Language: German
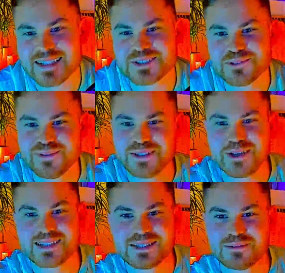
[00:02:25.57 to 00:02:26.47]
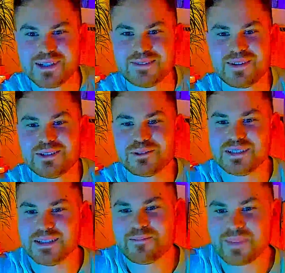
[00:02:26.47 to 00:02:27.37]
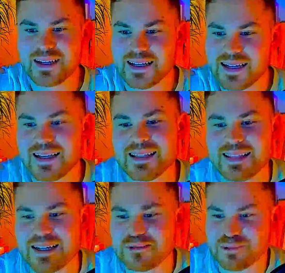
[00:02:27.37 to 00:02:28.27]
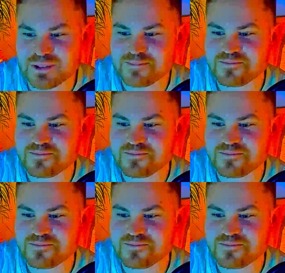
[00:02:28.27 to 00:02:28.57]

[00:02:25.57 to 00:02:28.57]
So ein Video hatte ich auf jeden Fall noch nie. Na gut.